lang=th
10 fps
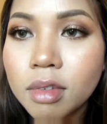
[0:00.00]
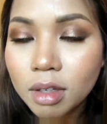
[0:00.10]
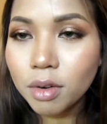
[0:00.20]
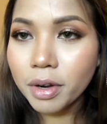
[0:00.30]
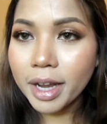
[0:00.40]

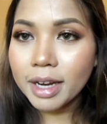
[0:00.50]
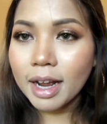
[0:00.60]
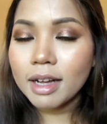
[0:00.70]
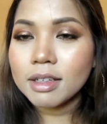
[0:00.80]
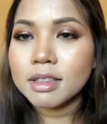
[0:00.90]
ก็โอเค
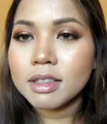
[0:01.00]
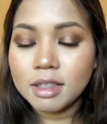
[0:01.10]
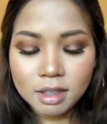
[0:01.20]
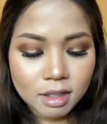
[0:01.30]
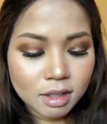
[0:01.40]
นะ
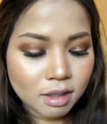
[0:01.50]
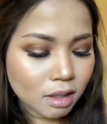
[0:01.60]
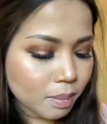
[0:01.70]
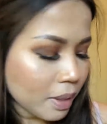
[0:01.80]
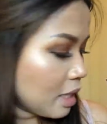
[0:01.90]

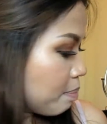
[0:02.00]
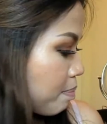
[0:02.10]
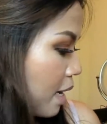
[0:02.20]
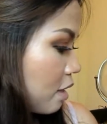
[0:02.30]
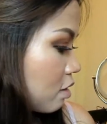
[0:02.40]
ก็เป็นลิป
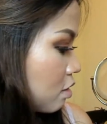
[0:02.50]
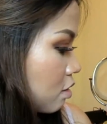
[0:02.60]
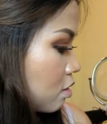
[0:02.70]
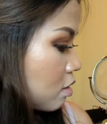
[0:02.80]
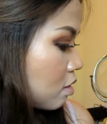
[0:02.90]
มัน
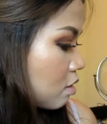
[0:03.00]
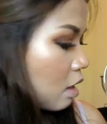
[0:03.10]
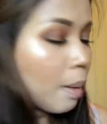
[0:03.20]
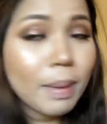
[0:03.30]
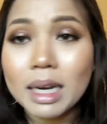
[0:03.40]

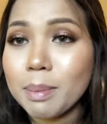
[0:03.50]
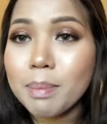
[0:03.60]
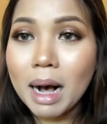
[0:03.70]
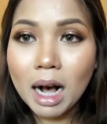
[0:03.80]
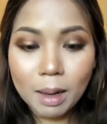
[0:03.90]
ก็เป็นลิป
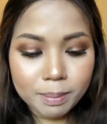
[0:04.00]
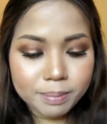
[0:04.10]
บาล์ม